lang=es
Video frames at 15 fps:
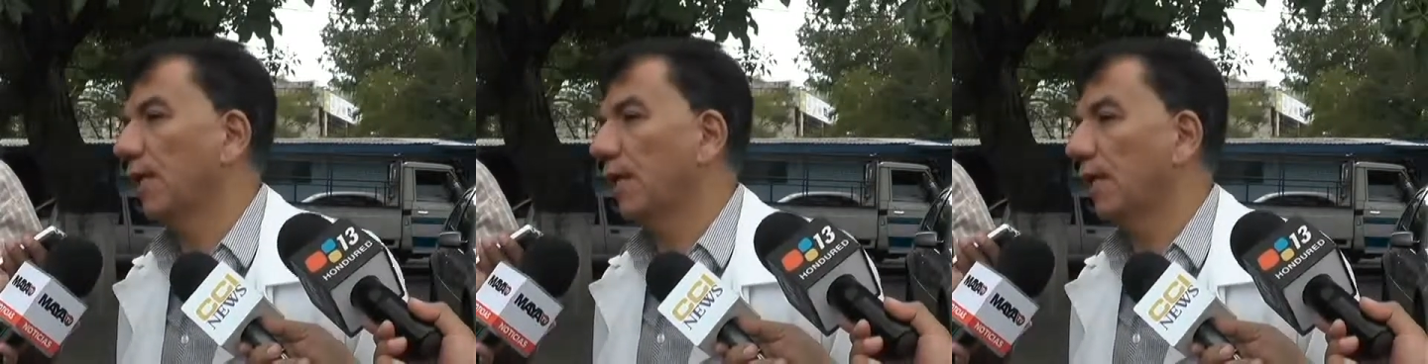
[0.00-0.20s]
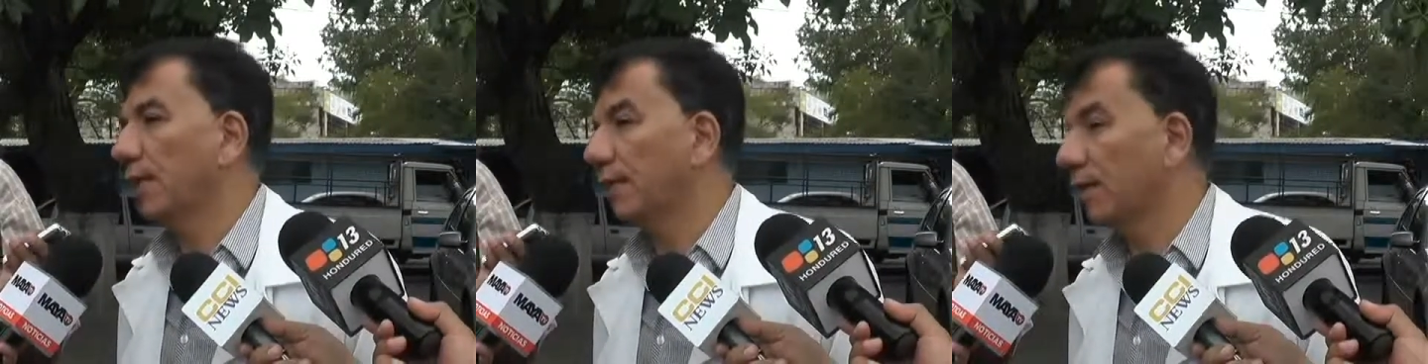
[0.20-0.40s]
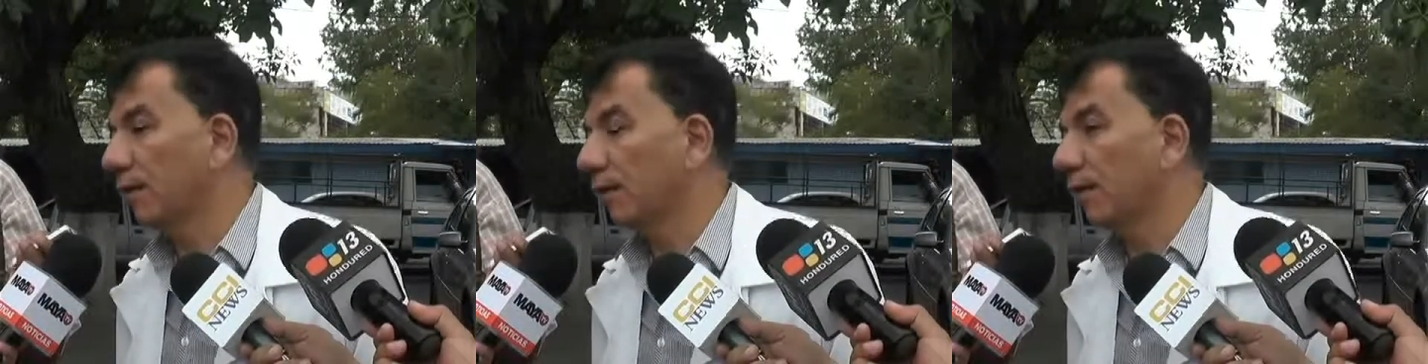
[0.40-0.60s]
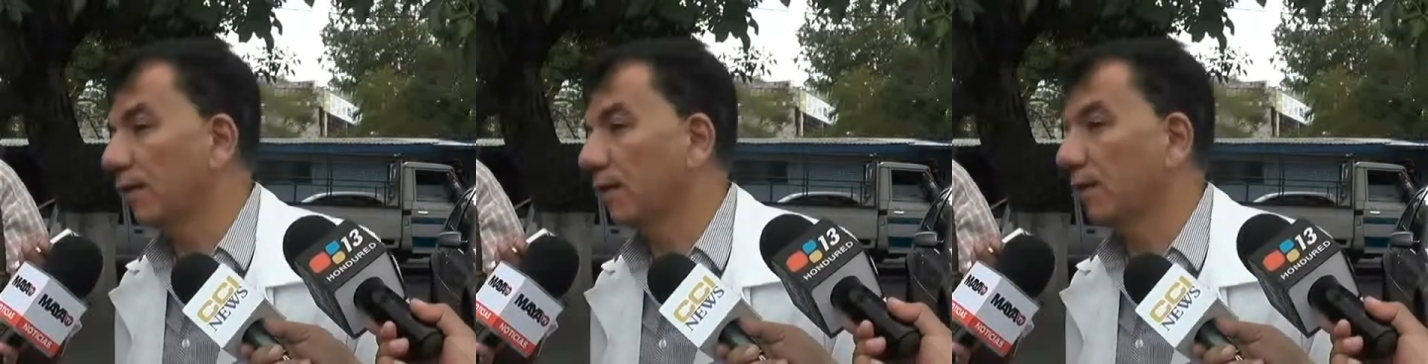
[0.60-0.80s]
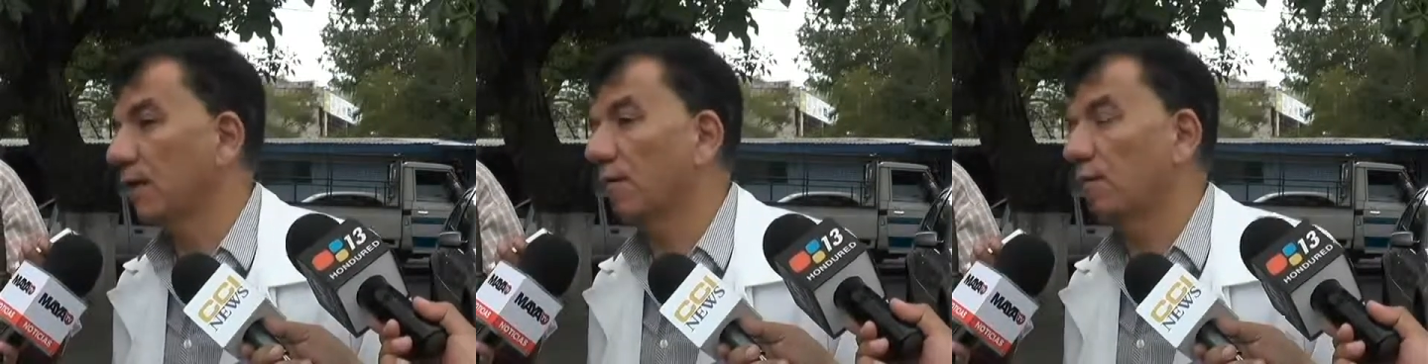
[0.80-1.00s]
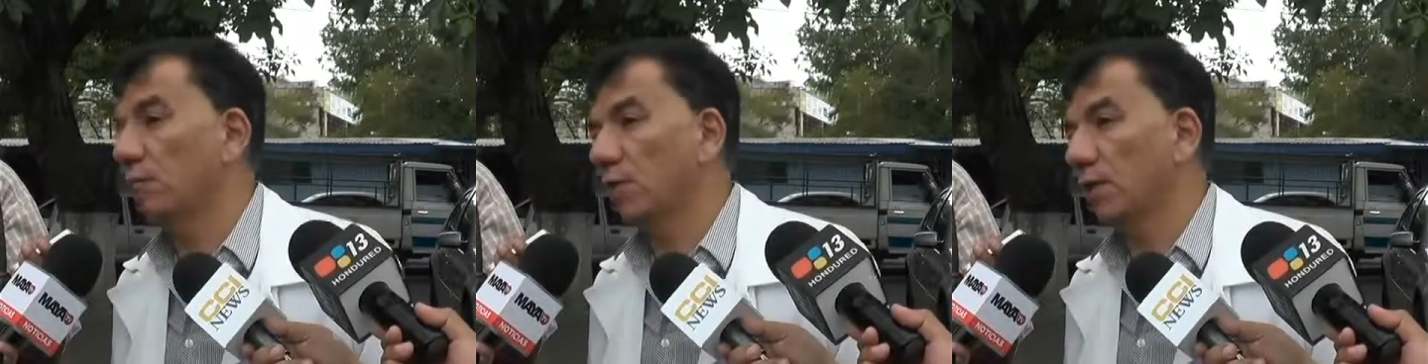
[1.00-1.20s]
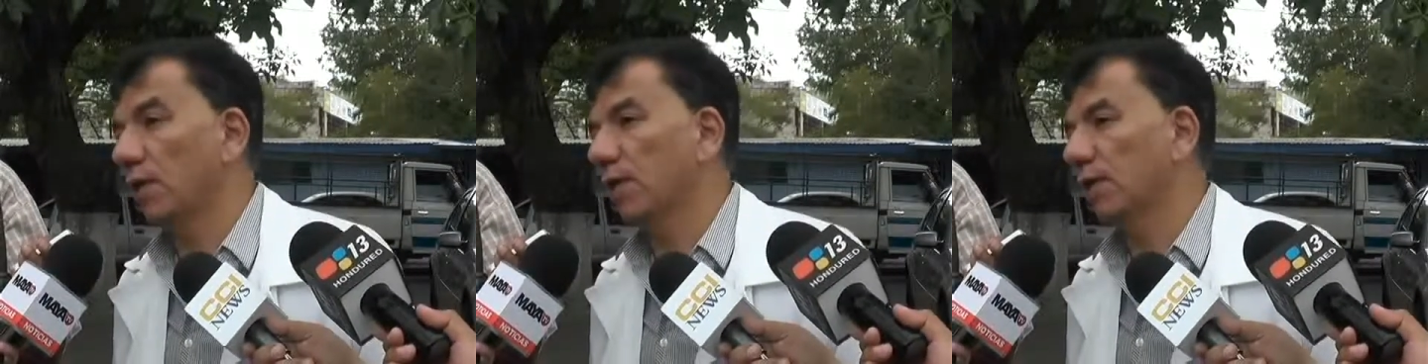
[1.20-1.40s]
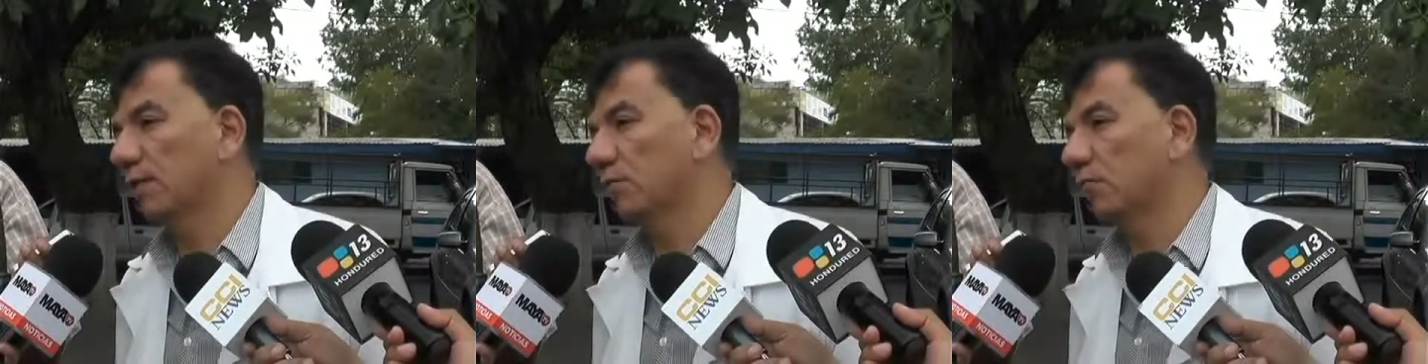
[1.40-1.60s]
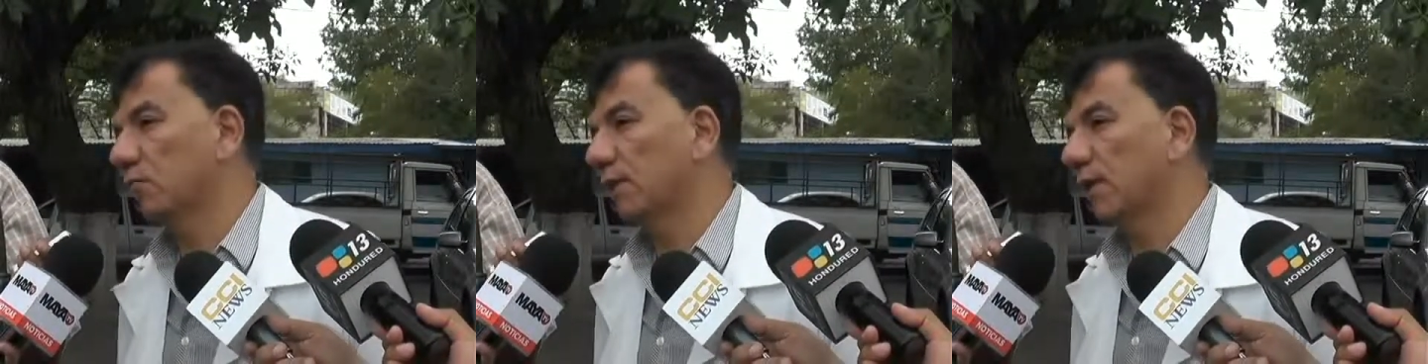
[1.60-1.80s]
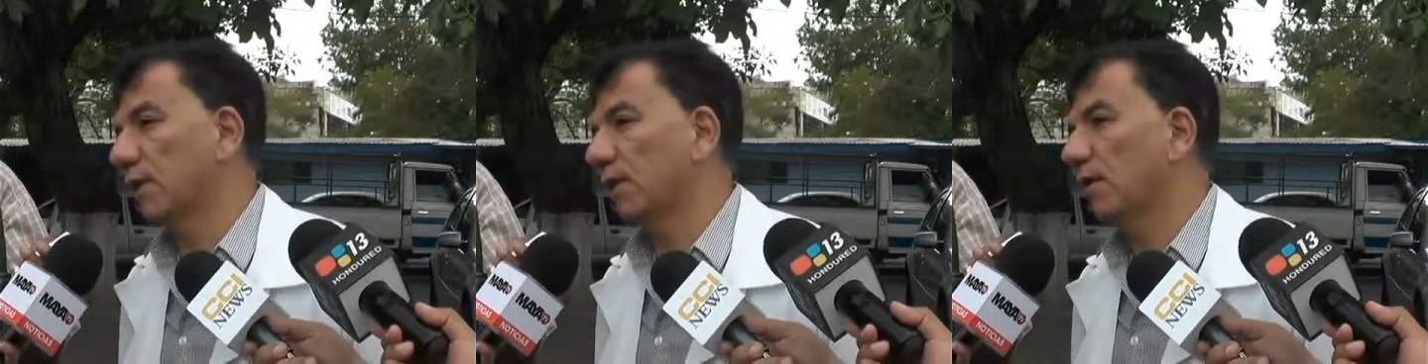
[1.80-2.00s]
el dengue, que podría
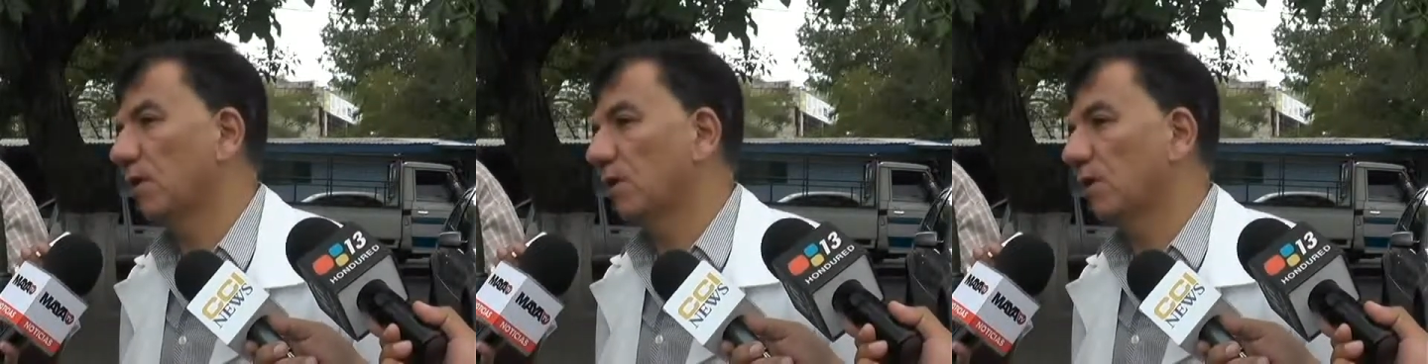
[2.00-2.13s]
resultar